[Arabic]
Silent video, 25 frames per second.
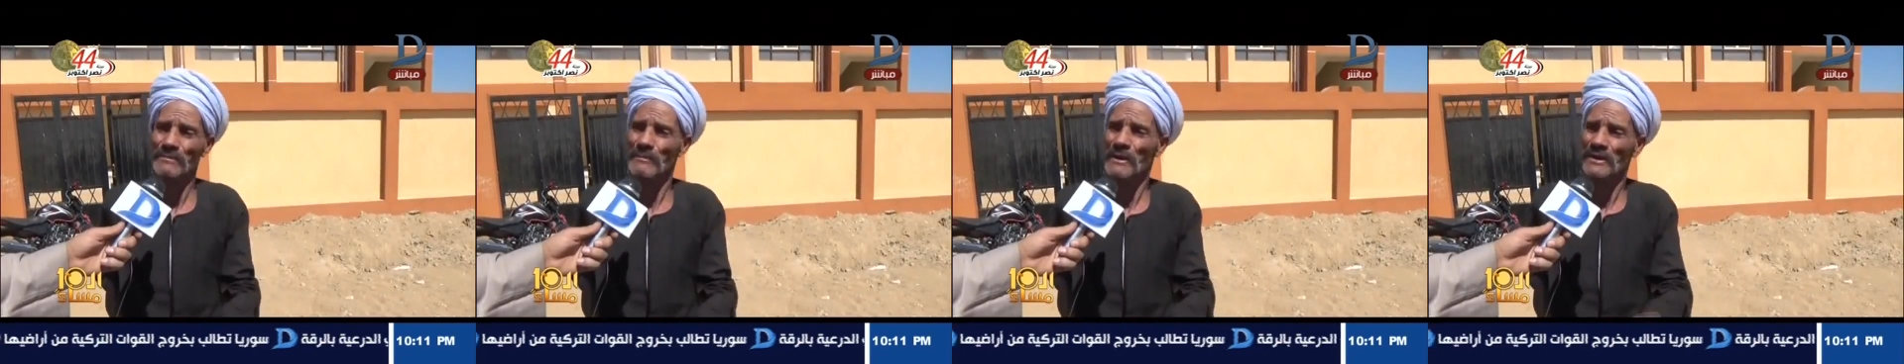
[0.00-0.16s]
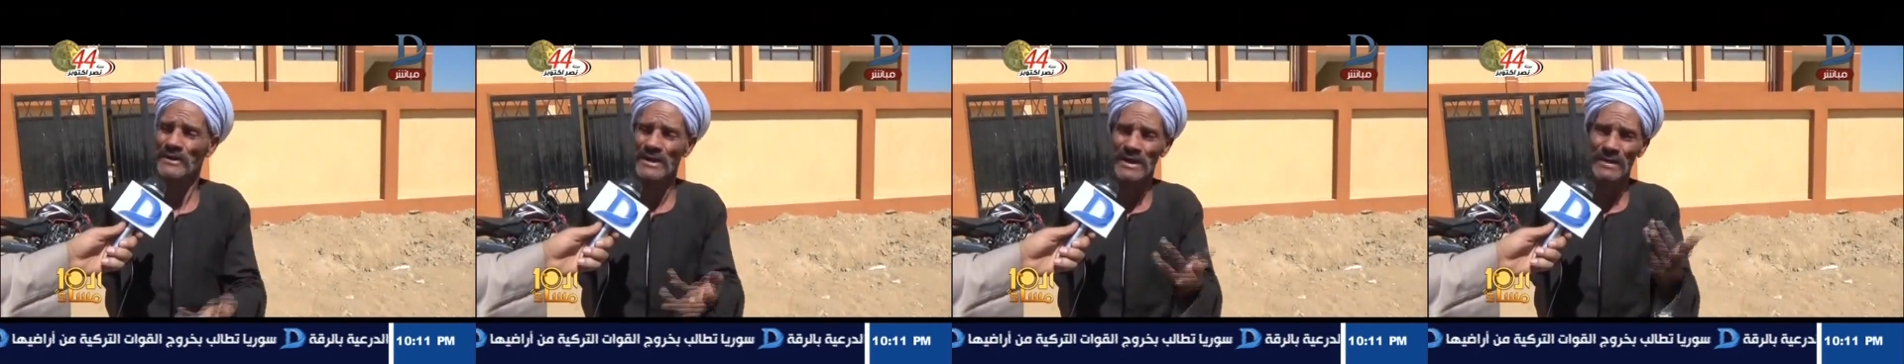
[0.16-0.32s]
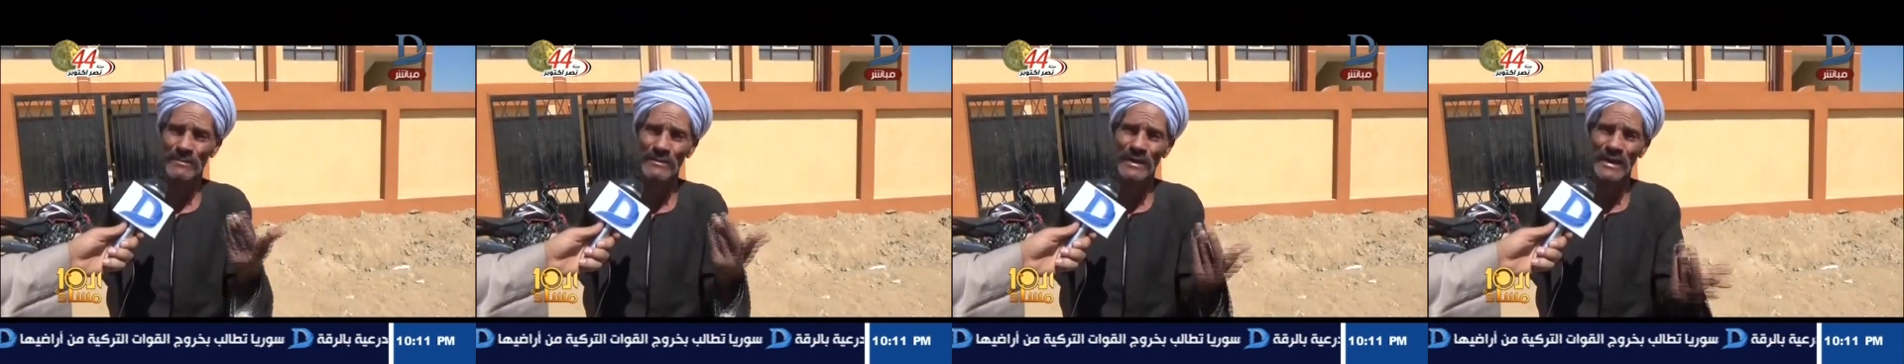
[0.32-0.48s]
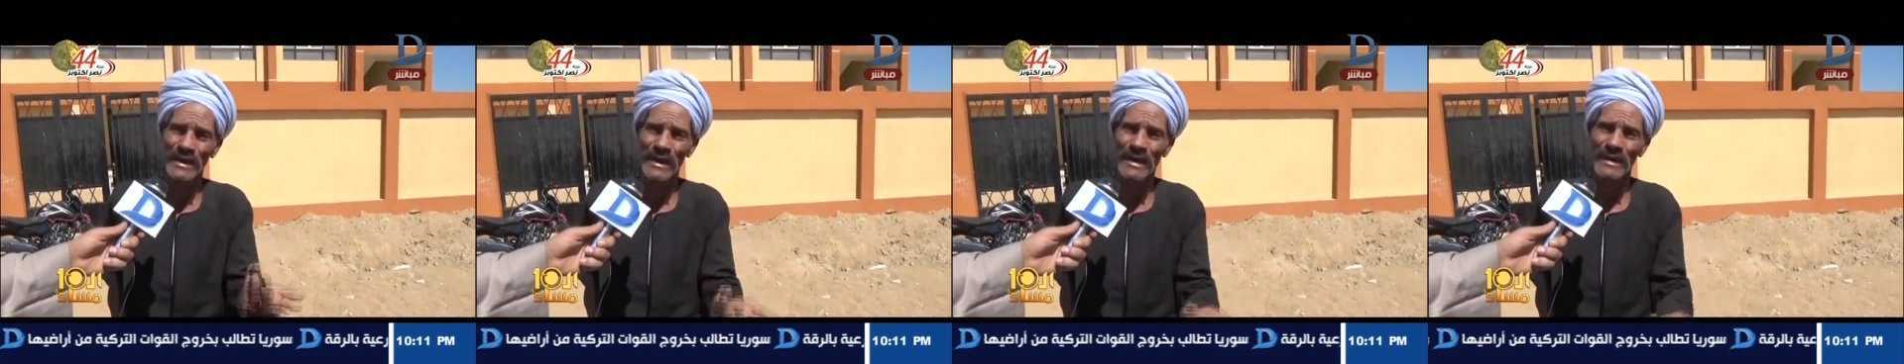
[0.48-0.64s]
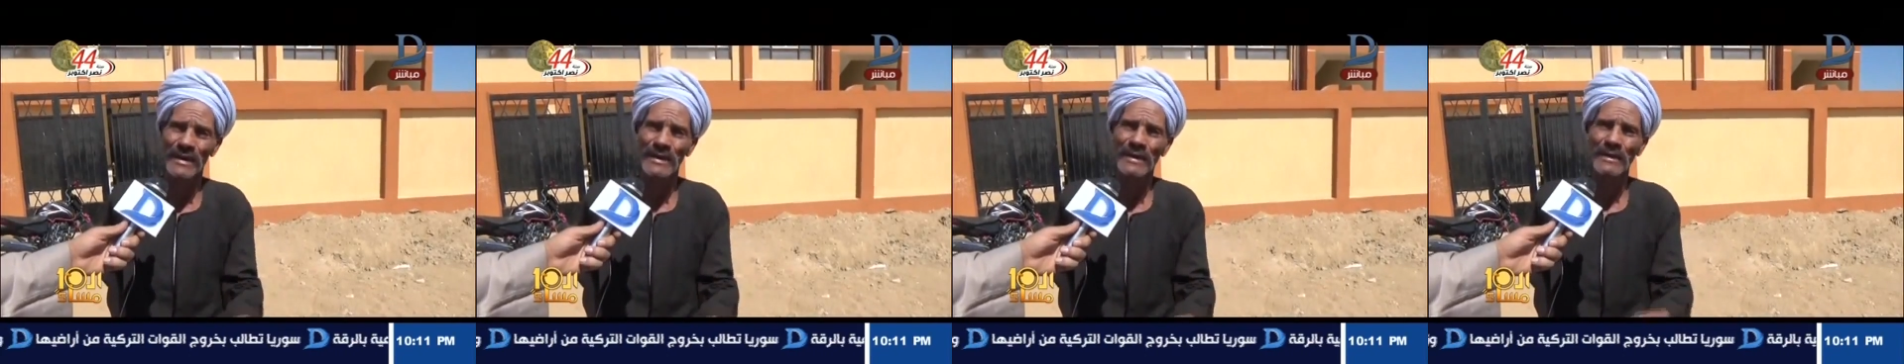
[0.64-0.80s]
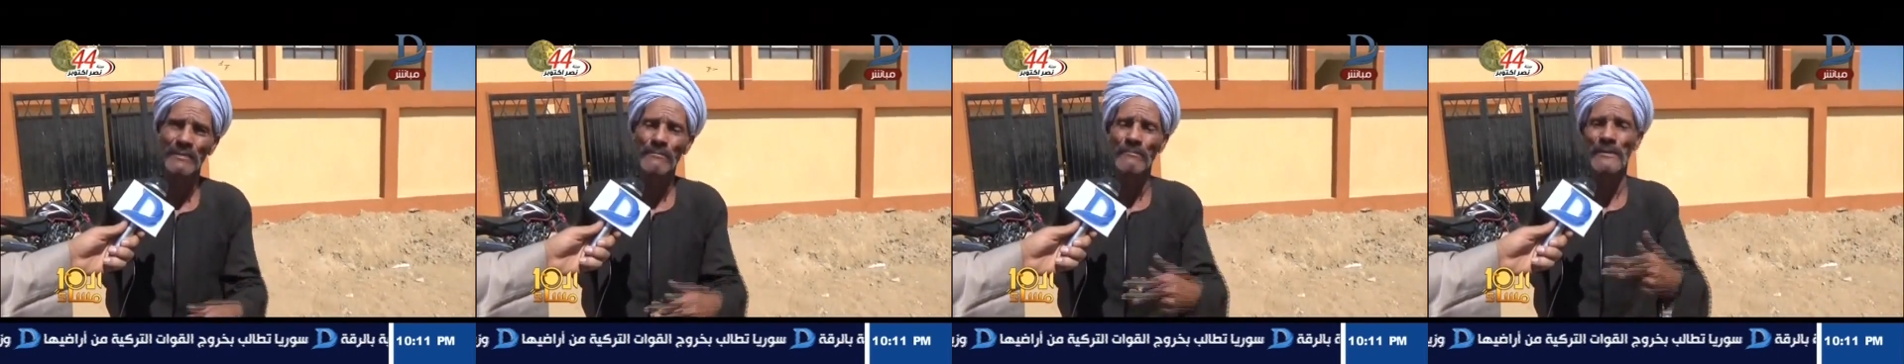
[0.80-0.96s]
بتعمل
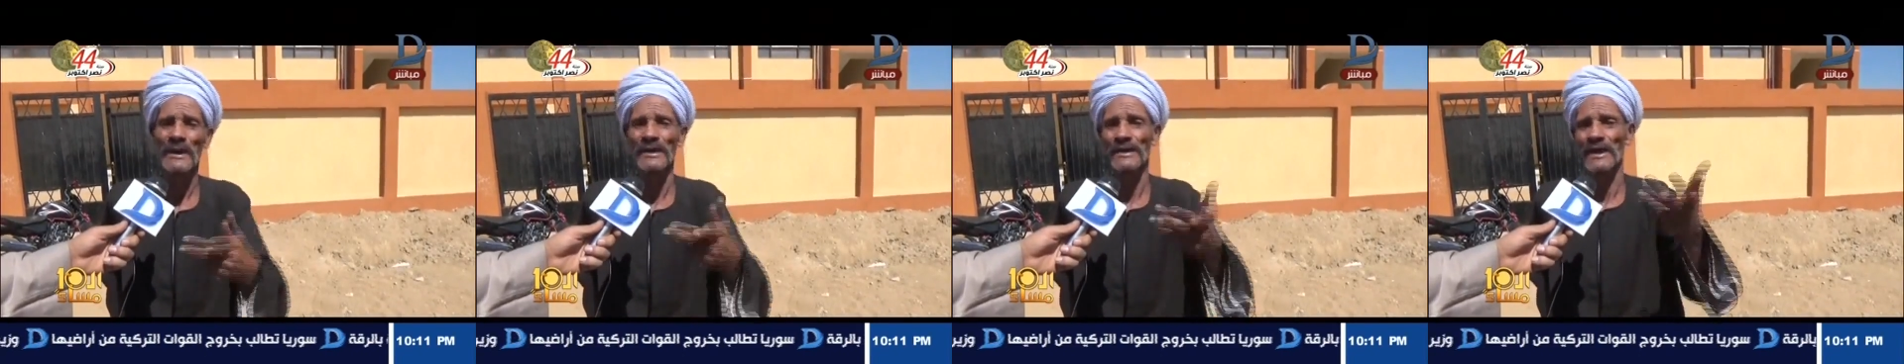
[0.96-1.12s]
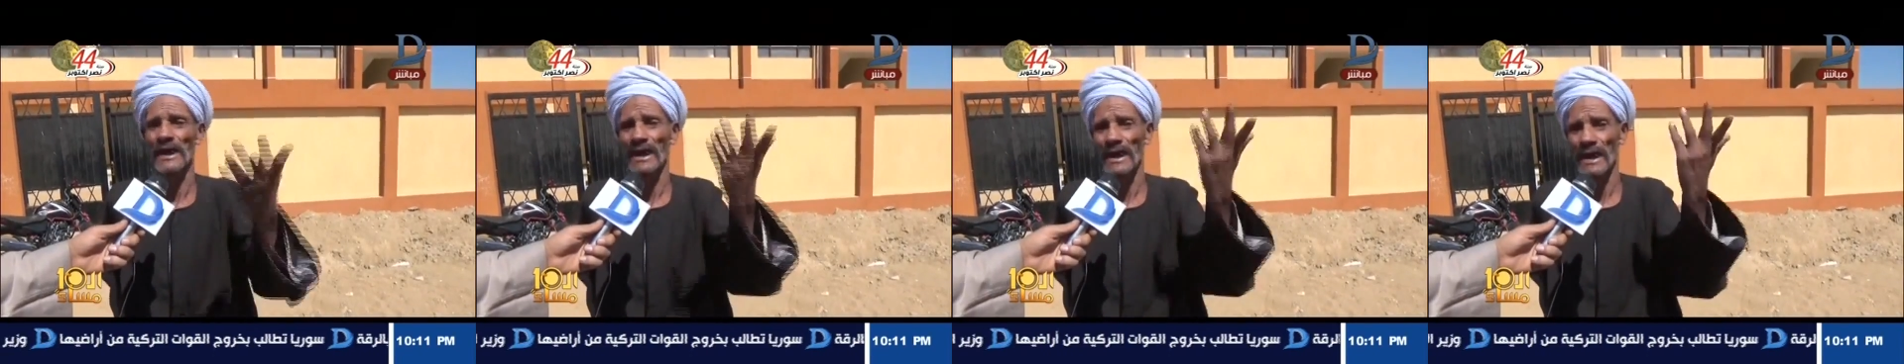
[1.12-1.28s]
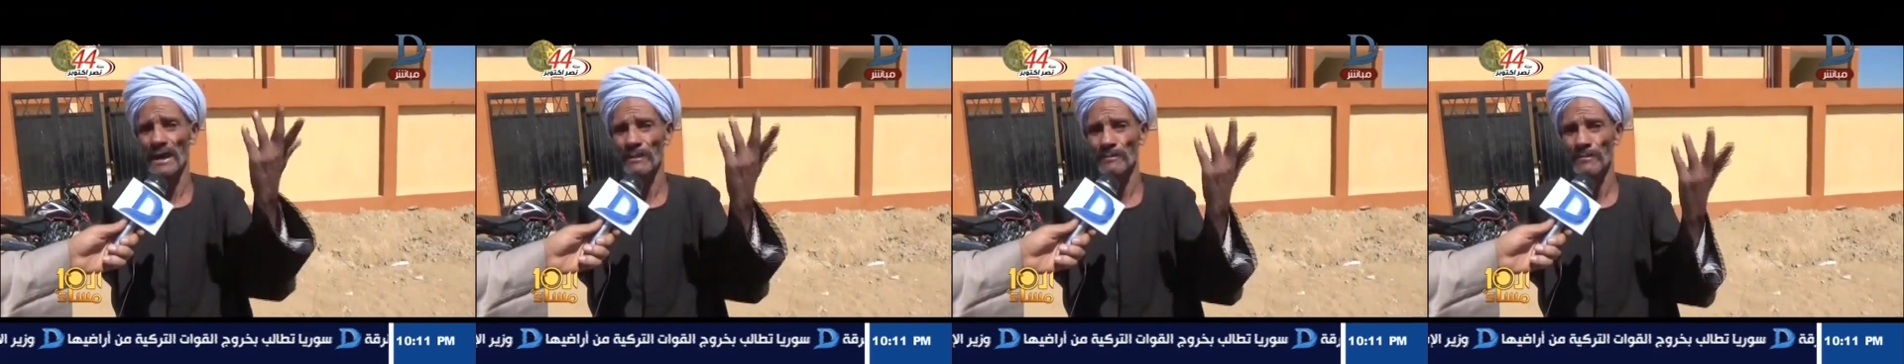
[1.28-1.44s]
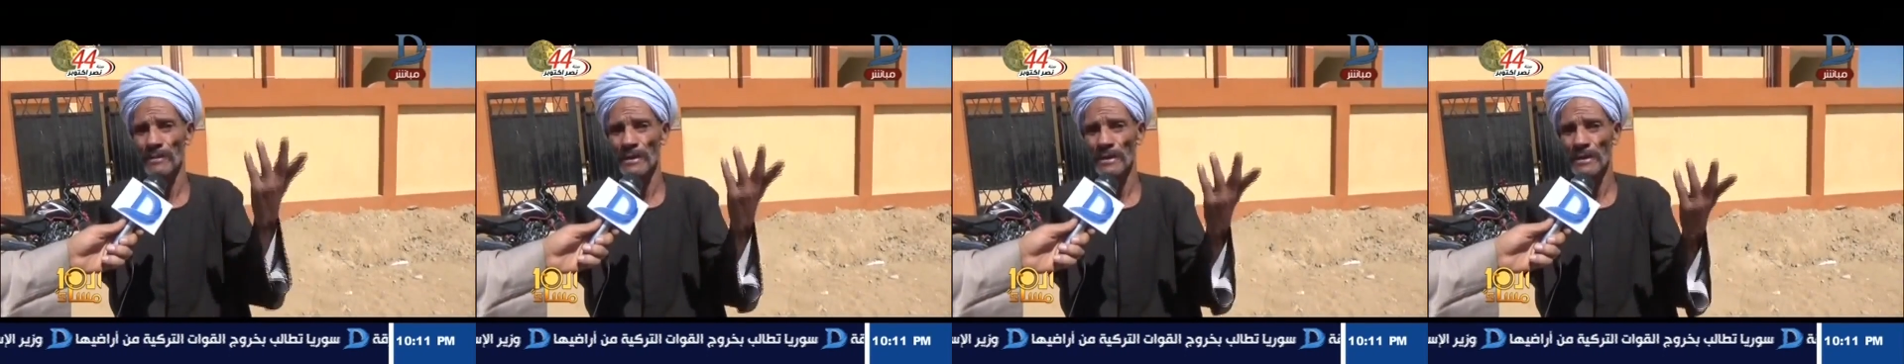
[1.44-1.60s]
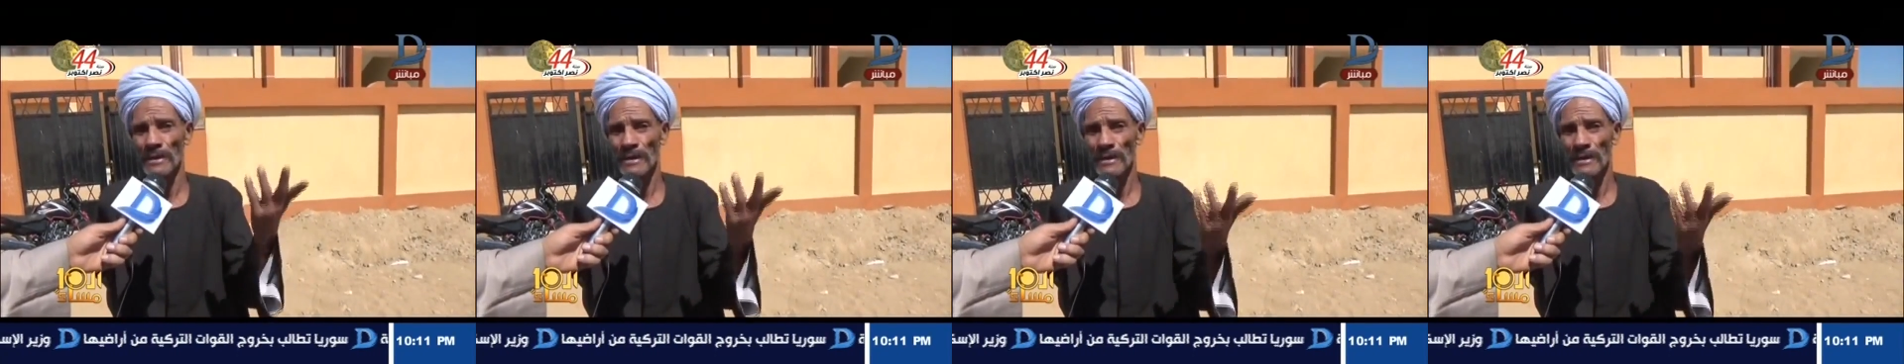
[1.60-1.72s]
ايه بنلعب